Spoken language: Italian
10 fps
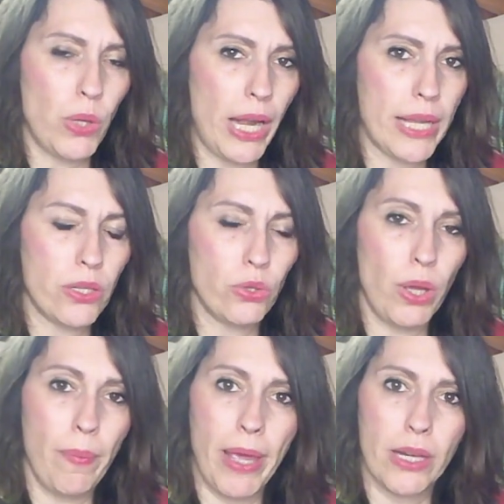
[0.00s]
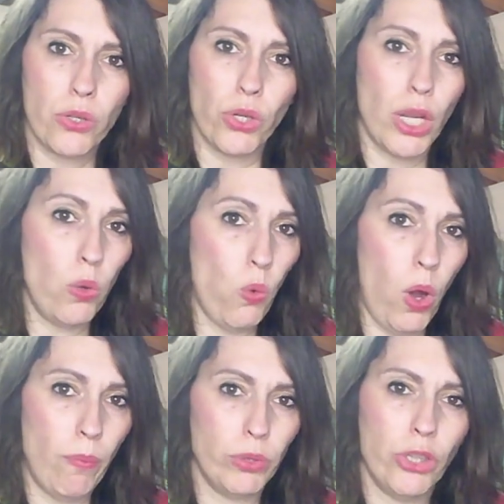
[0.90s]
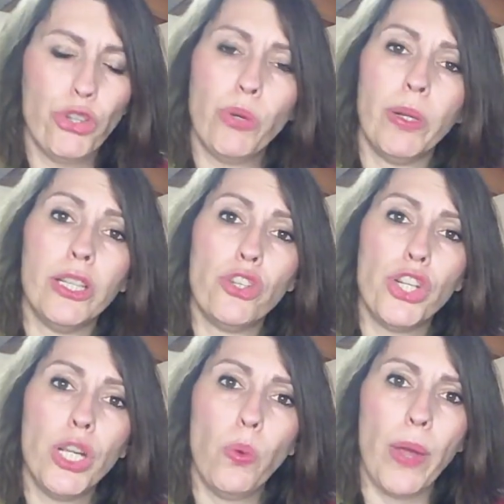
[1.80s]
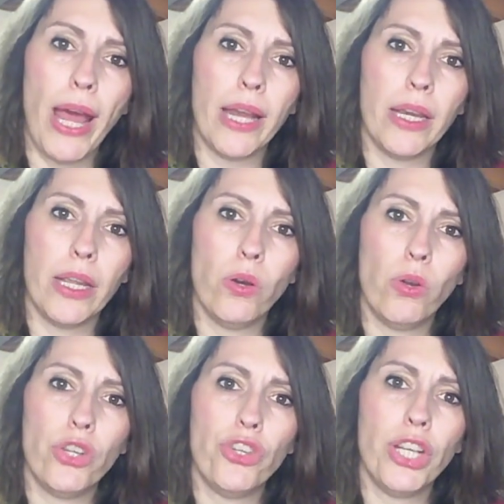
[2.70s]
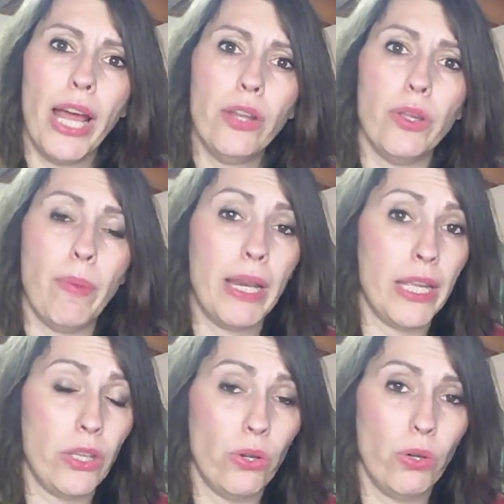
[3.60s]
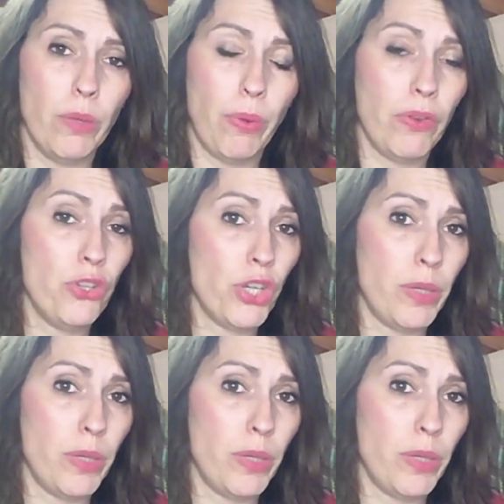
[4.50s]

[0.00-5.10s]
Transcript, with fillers: arresto è emerso che l'uomo di 55 anni, originario di Maligno, in provincia di